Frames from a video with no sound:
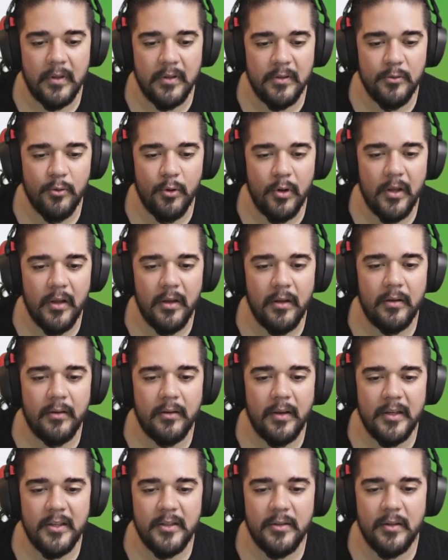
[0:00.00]
Denizi öyle
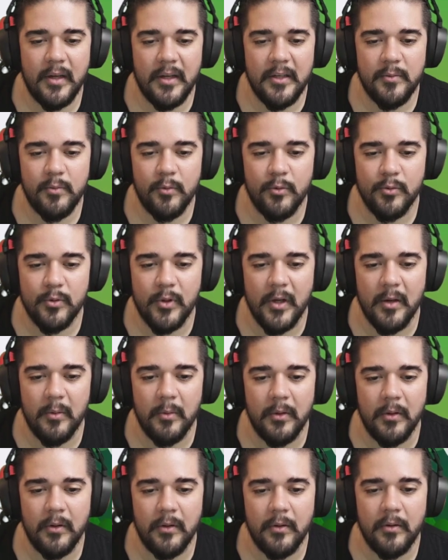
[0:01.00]
geç geçmiyoruz
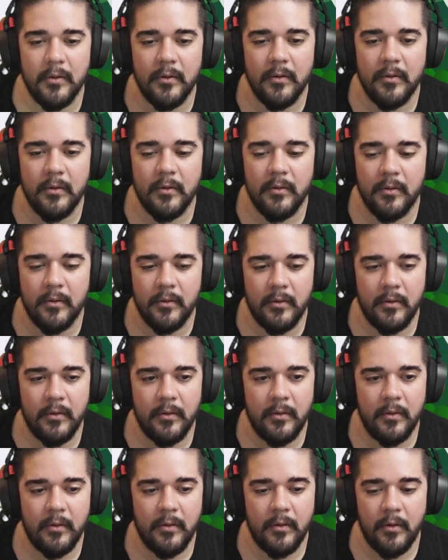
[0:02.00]
galiba.
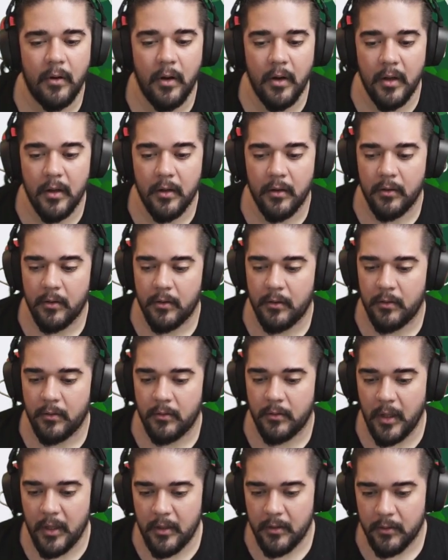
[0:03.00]
Ana!
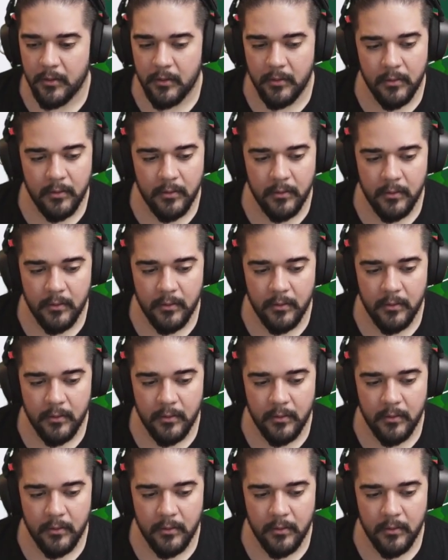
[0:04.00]
Lan!